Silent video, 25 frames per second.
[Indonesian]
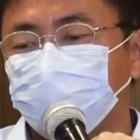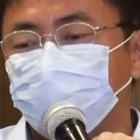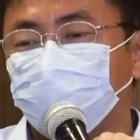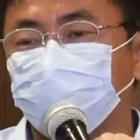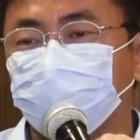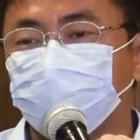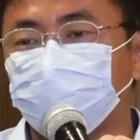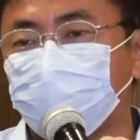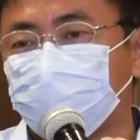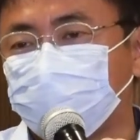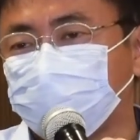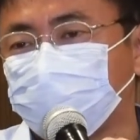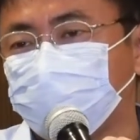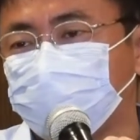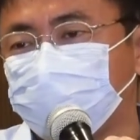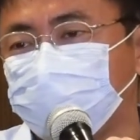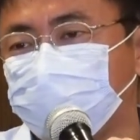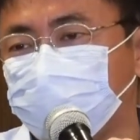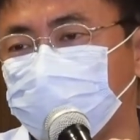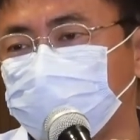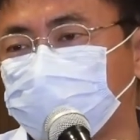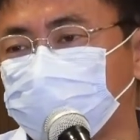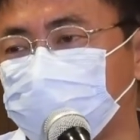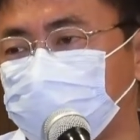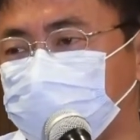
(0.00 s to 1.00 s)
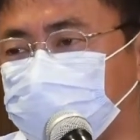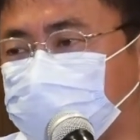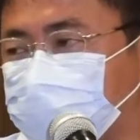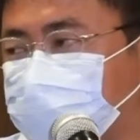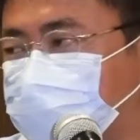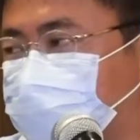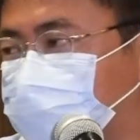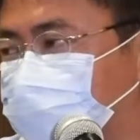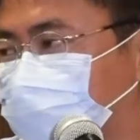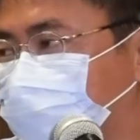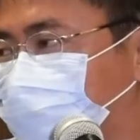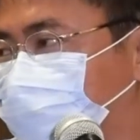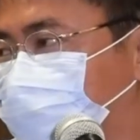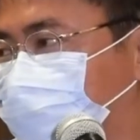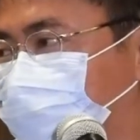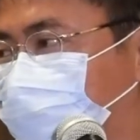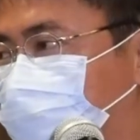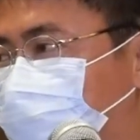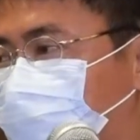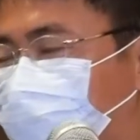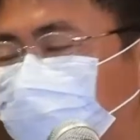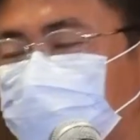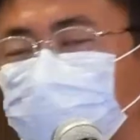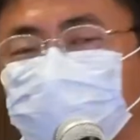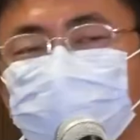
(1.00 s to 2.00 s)
hot buttonnya yang mana,
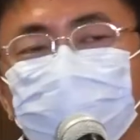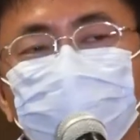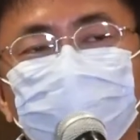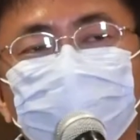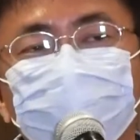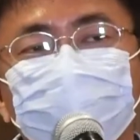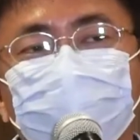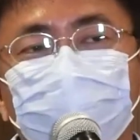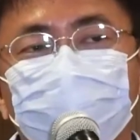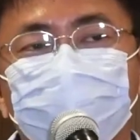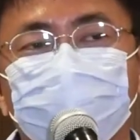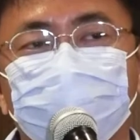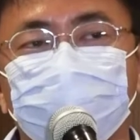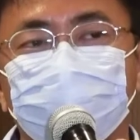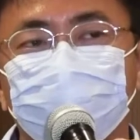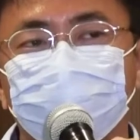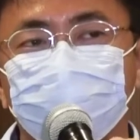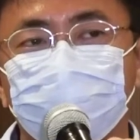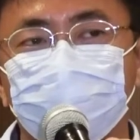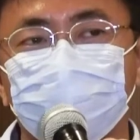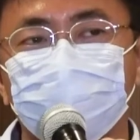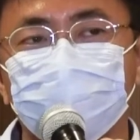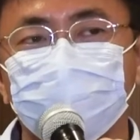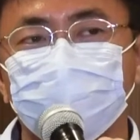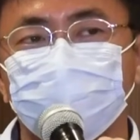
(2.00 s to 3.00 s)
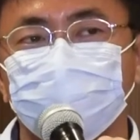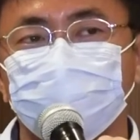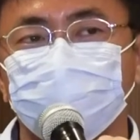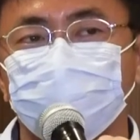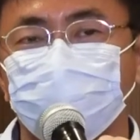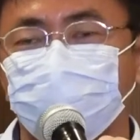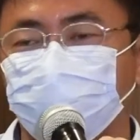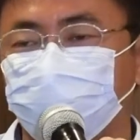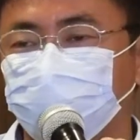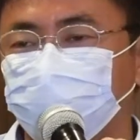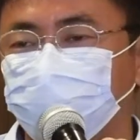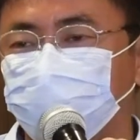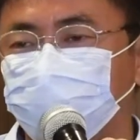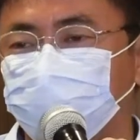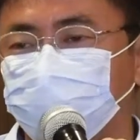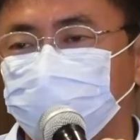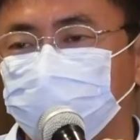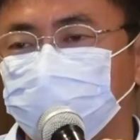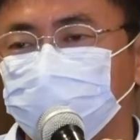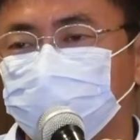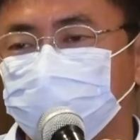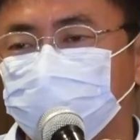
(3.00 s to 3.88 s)
tombol utama yang mana kita tahu,